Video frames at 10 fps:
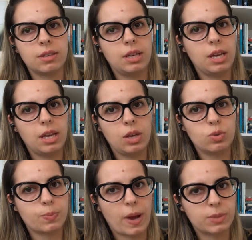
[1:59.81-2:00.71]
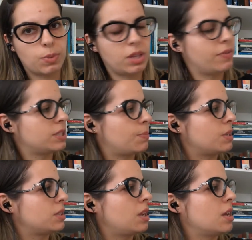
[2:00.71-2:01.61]
que os pais podem fazer para
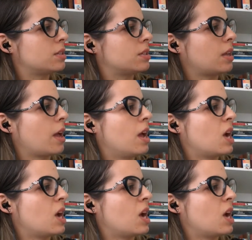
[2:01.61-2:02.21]
as crianças, né?